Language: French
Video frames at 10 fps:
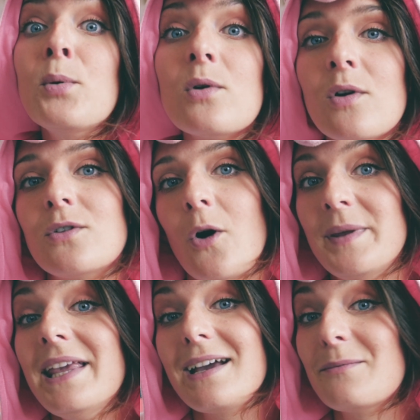pour
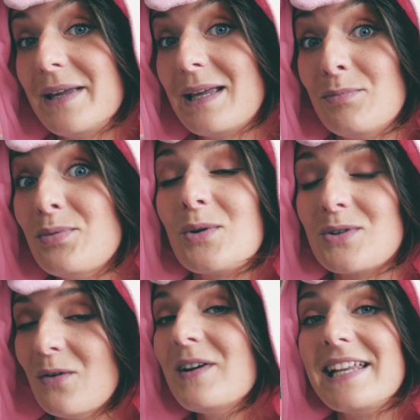l'endormir, mais pour
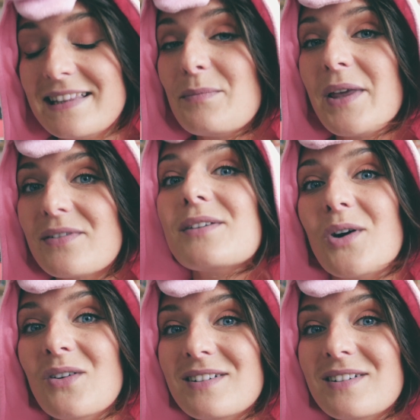autant il était bien vivant.